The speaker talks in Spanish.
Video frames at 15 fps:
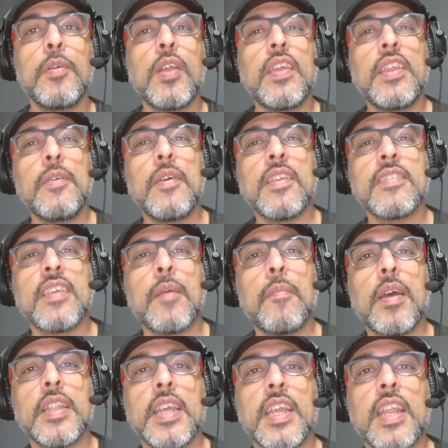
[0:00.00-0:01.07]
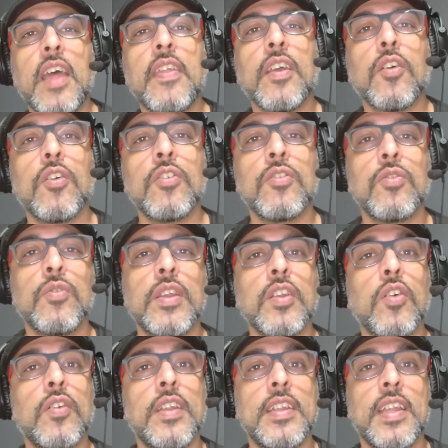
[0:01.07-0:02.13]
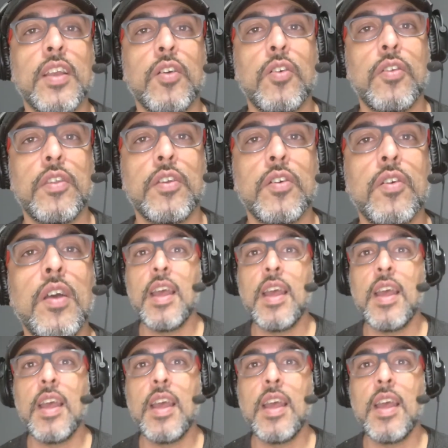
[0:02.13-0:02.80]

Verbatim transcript: pero hay diversas maneras de construir con este código.